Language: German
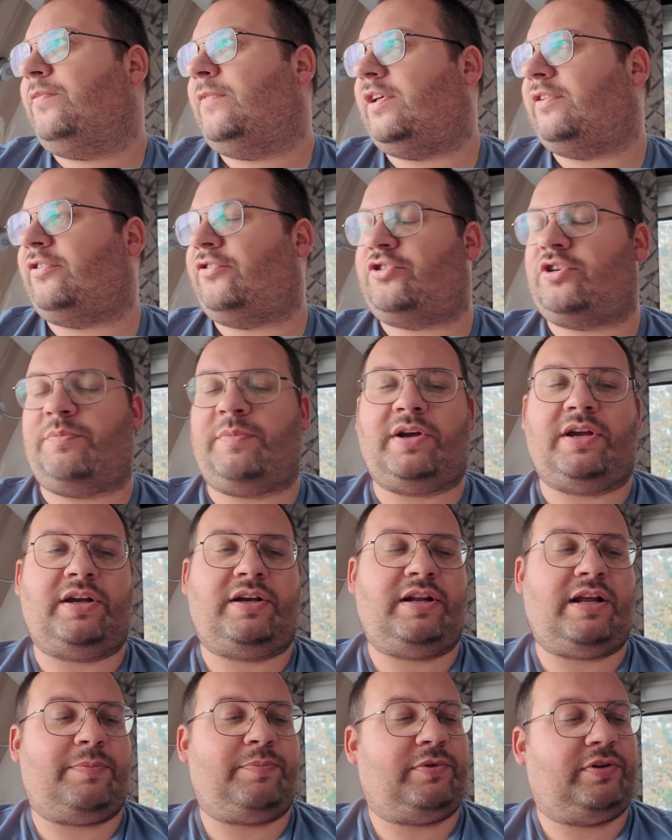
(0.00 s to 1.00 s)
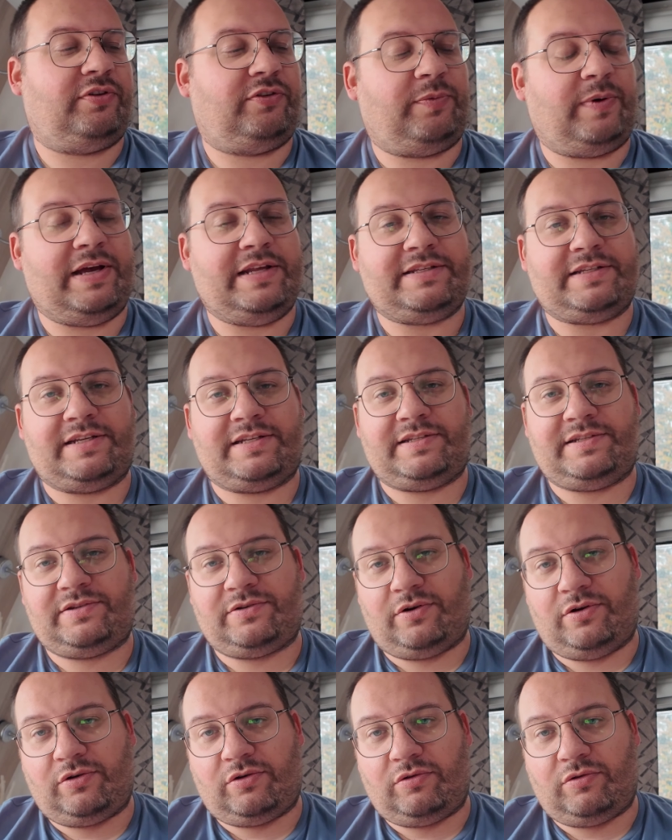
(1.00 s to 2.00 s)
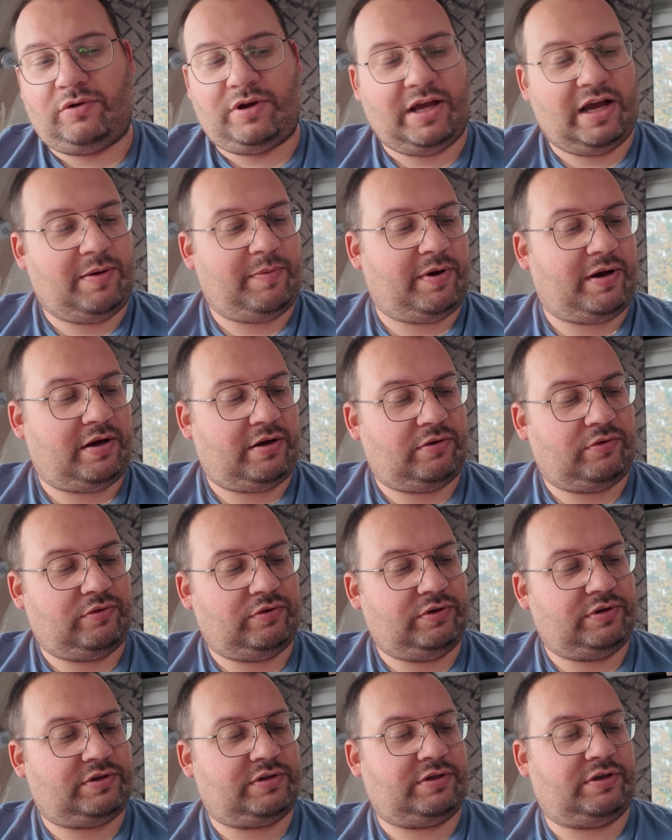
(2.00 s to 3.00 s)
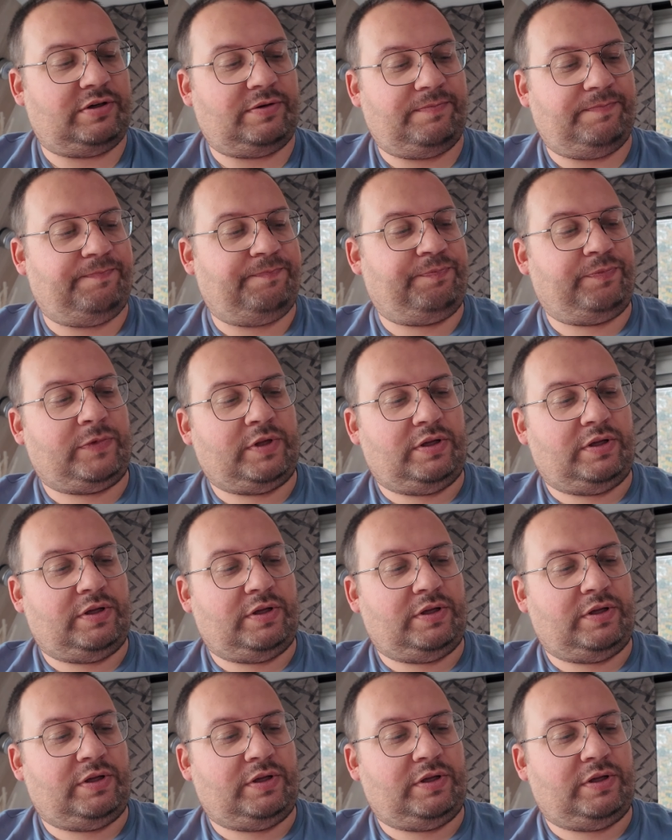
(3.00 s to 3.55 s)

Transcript: das hat schon mal geklappt. 62 Euro ärmer und ähm,